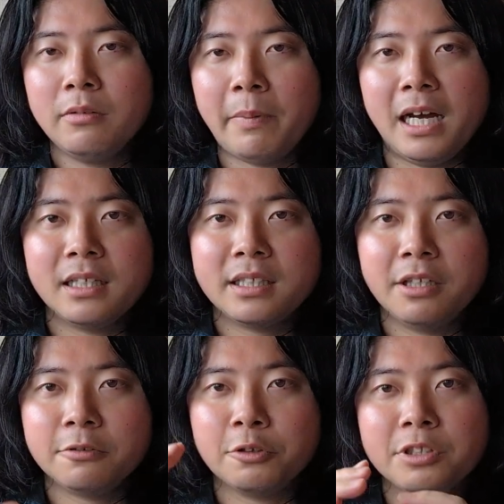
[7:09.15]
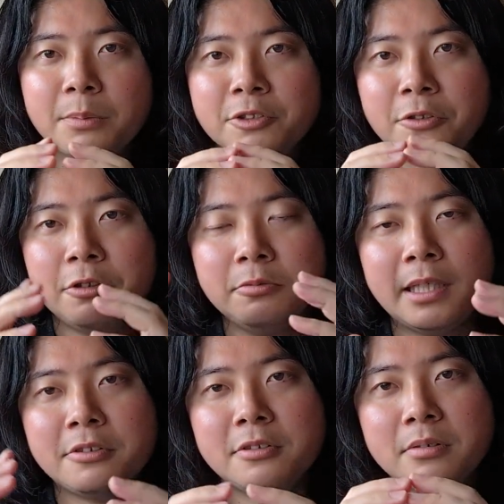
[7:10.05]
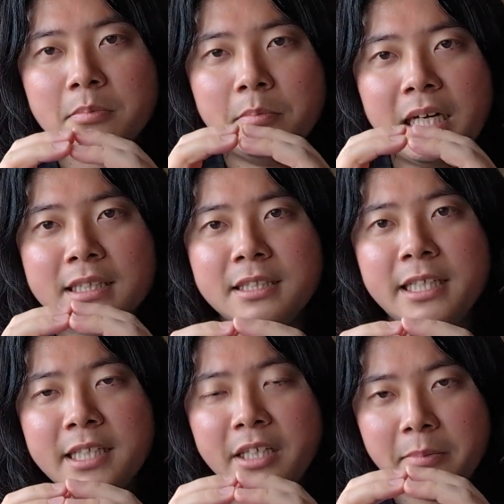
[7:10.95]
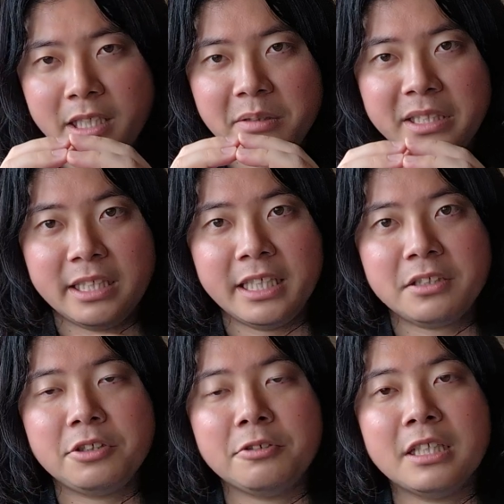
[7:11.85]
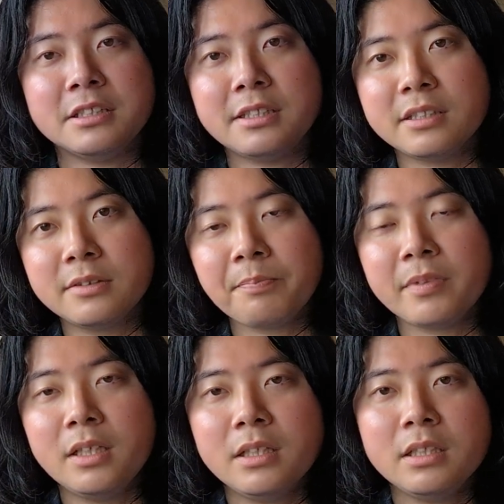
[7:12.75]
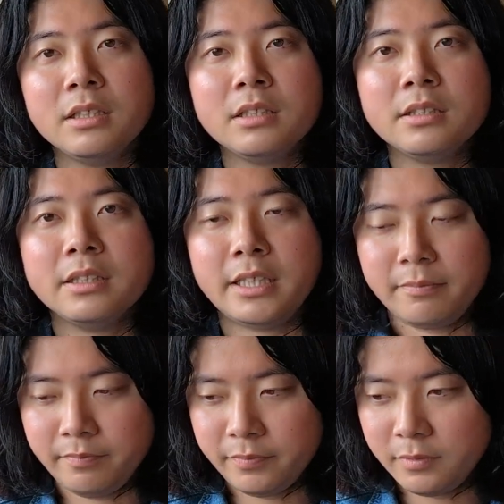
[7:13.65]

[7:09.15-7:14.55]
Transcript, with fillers: まあ、案件を取ってもそれをうまく回せなければ意味がないっていう話です。で、